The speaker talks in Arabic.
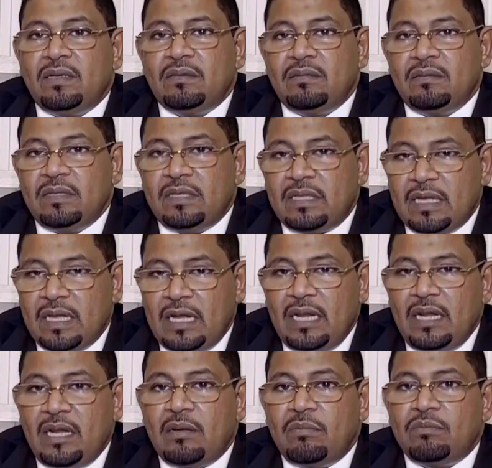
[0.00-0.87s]

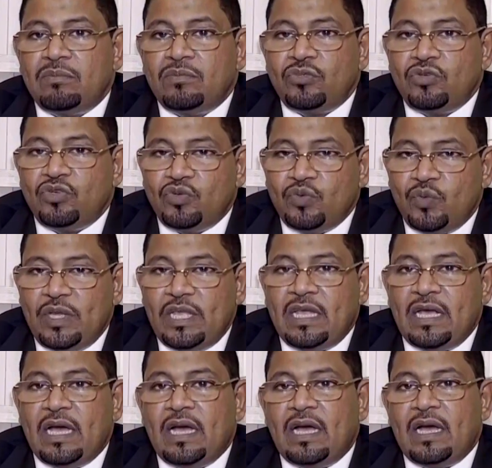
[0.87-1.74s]
نتكلم
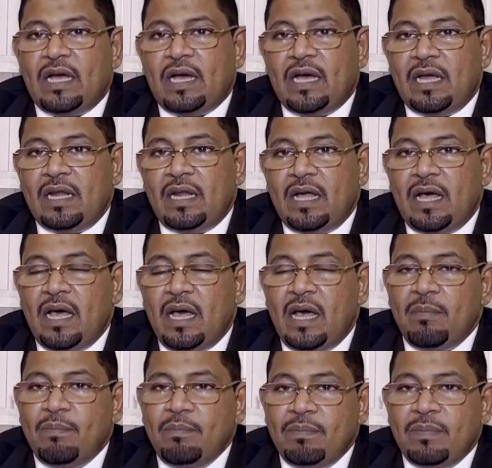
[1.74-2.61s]
شوية عن
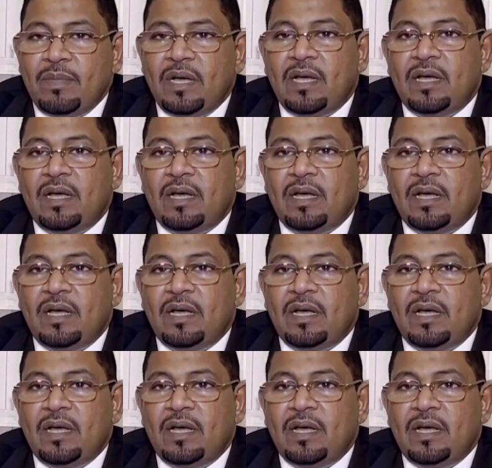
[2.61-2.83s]
أهم